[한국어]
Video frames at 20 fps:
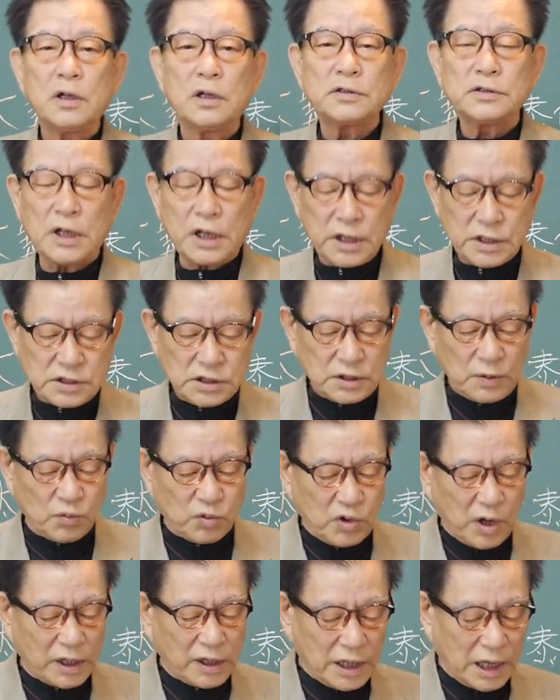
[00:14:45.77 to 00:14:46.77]
살아있을 땐
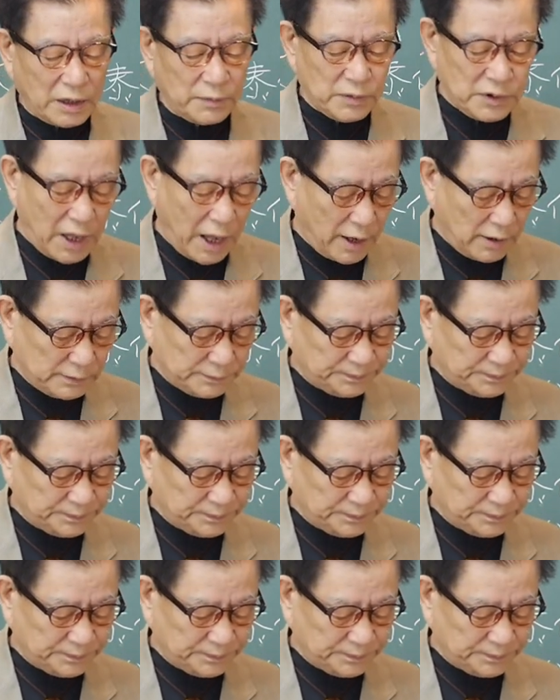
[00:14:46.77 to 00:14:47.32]
문왕이 아닙니다.